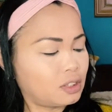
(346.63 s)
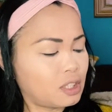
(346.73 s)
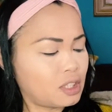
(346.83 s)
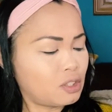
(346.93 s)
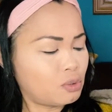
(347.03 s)

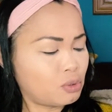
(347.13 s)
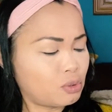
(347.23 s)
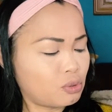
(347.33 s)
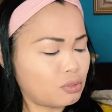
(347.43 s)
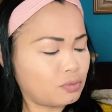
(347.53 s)

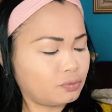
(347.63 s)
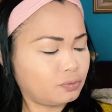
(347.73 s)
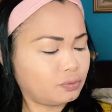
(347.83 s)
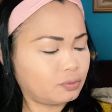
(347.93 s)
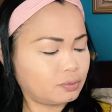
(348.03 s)
Daginoton.
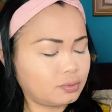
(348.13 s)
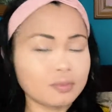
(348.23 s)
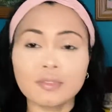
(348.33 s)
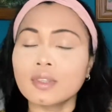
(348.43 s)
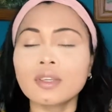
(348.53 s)

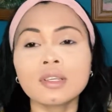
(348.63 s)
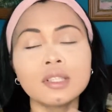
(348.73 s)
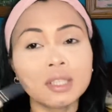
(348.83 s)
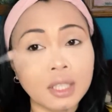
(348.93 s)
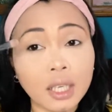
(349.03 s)

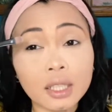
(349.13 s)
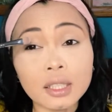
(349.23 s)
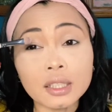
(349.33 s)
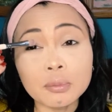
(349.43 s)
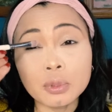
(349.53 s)
And
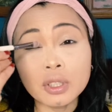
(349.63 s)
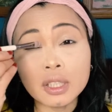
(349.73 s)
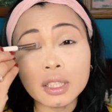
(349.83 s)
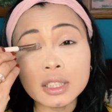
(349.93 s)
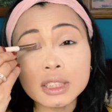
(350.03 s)
then
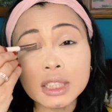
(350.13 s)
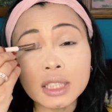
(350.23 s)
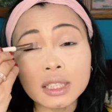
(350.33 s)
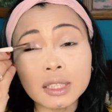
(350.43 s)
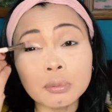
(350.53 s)
ibutang natin sa
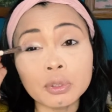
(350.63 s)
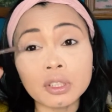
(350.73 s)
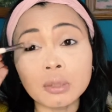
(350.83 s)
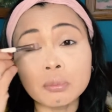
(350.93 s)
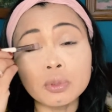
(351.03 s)
ating
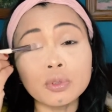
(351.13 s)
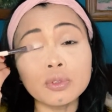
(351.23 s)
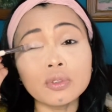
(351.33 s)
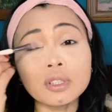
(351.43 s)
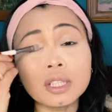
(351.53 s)

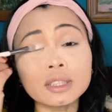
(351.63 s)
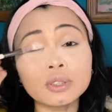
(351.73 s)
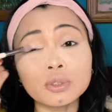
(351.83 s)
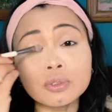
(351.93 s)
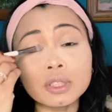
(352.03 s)
tabon-tabon as
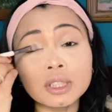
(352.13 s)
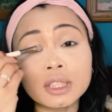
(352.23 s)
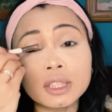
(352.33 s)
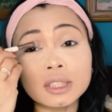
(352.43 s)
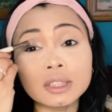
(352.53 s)

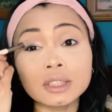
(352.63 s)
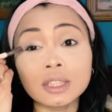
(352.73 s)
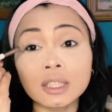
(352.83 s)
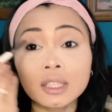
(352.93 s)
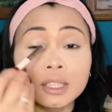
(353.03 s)
always.
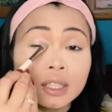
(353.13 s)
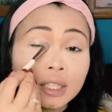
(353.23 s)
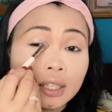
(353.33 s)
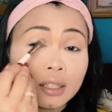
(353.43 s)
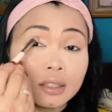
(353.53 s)

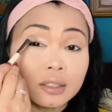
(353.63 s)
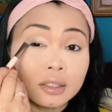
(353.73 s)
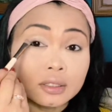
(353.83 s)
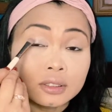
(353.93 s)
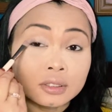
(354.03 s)

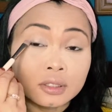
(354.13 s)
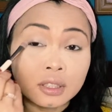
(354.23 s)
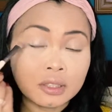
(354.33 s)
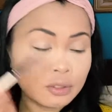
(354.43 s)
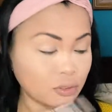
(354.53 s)
Yung
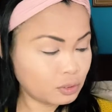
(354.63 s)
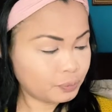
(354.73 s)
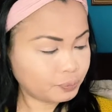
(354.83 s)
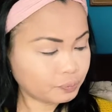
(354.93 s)
ano